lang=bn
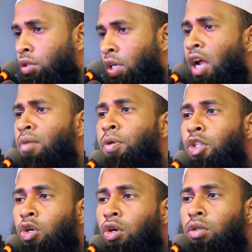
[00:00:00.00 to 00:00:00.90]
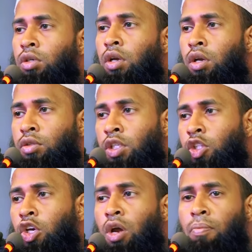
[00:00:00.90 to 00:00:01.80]
ত্রাণ বিতরণ
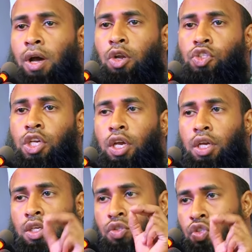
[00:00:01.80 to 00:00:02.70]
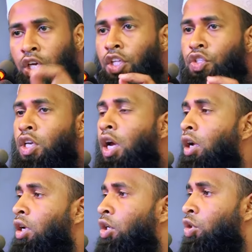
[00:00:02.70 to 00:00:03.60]
তৃতীয় নম্বর হচ্ছে চিকিৎসা
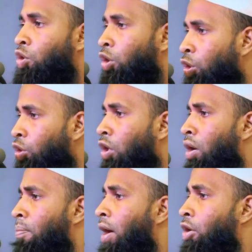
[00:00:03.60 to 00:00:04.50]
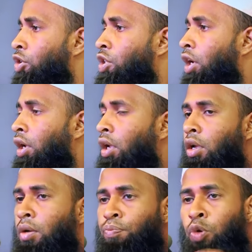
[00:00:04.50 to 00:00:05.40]
চতুর্থ নম্বর হচ্ছে
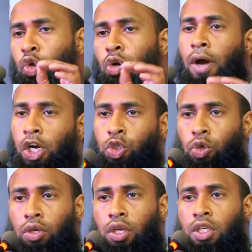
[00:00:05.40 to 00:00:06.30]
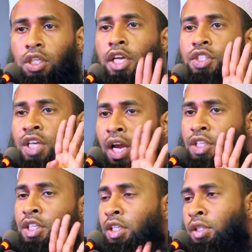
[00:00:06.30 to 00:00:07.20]
পুনর্বাসন এই
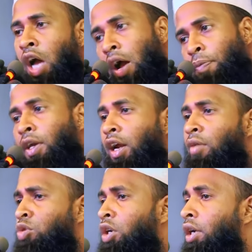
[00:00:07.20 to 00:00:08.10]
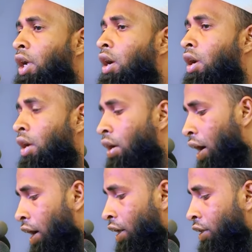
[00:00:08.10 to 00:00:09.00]
চারটি ধাপে আলহামদুলিল্লাহ
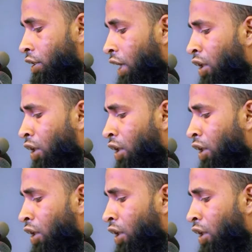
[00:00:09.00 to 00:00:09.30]
আহলাদিস